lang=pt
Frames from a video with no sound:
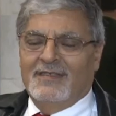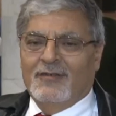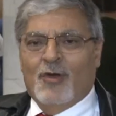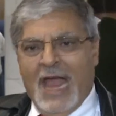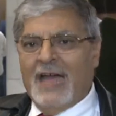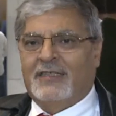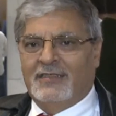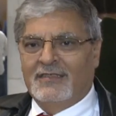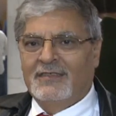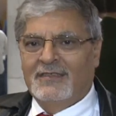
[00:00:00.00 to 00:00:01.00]
Coriati,
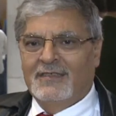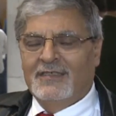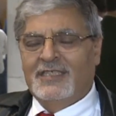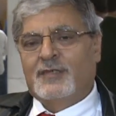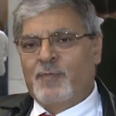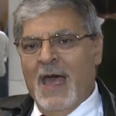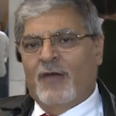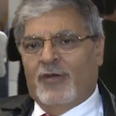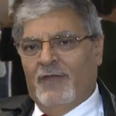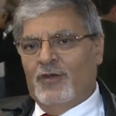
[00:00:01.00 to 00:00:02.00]

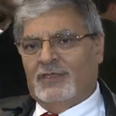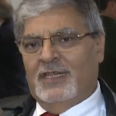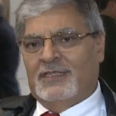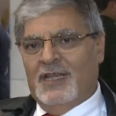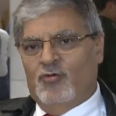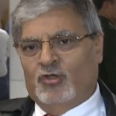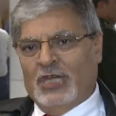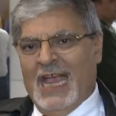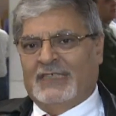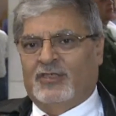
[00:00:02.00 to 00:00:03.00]
espero que você, seu
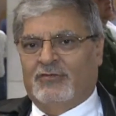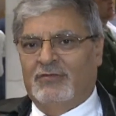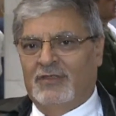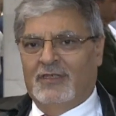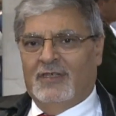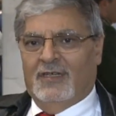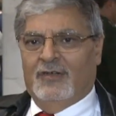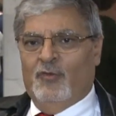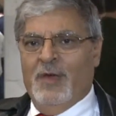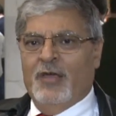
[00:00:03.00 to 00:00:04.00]
gesto,
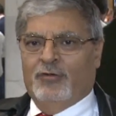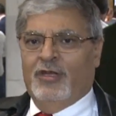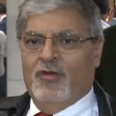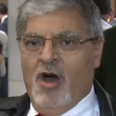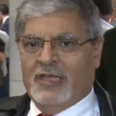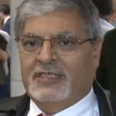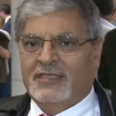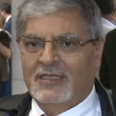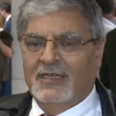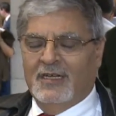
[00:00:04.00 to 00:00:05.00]
no meio de
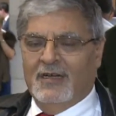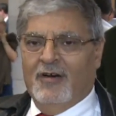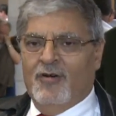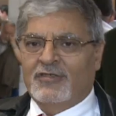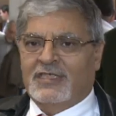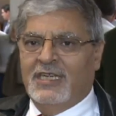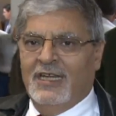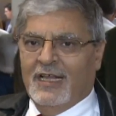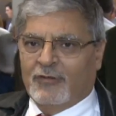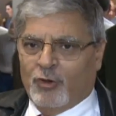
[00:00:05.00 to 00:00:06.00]
nós,
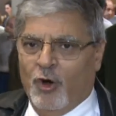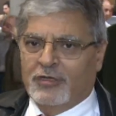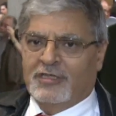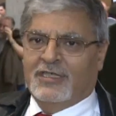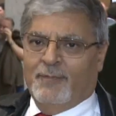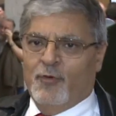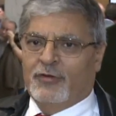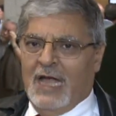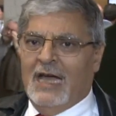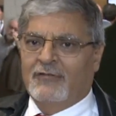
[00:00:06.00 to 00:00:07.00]
ensina a todos os
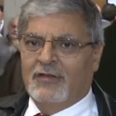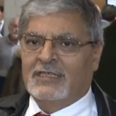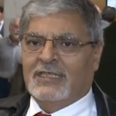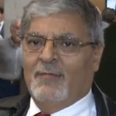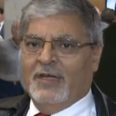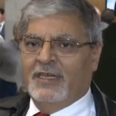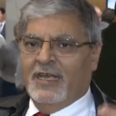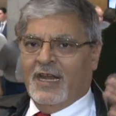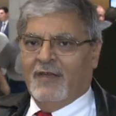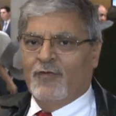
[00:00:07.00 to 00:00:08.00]
deputados essa
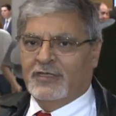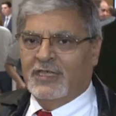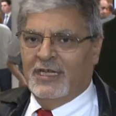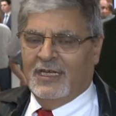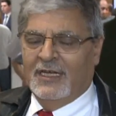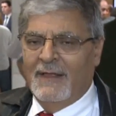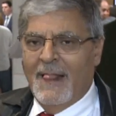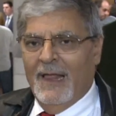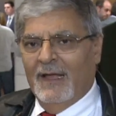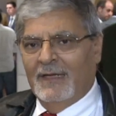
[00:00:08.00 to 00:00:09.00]
maneira que você
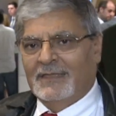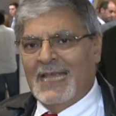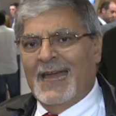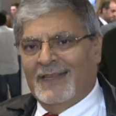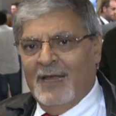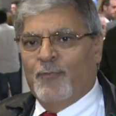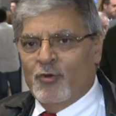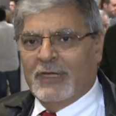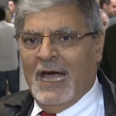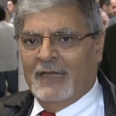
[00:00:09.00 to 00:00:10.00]
ser
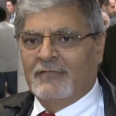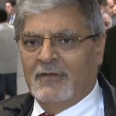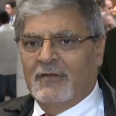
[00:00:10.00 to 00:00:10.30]
deputado